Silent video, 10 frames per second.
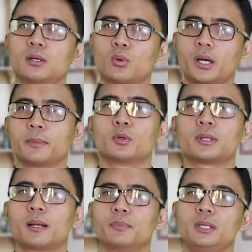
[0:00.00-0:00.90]
ruang
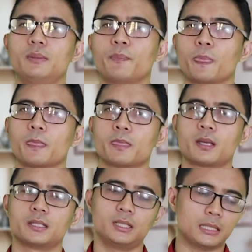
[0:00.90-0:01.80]
hipnoterapi.
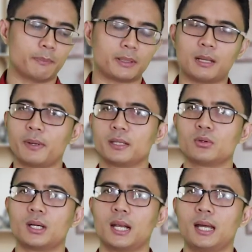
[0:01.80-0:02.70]
Nah, jadi tahap pertama
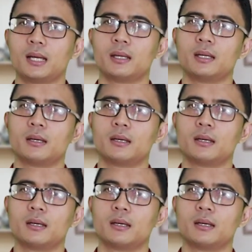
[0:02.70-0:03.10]
itu adalah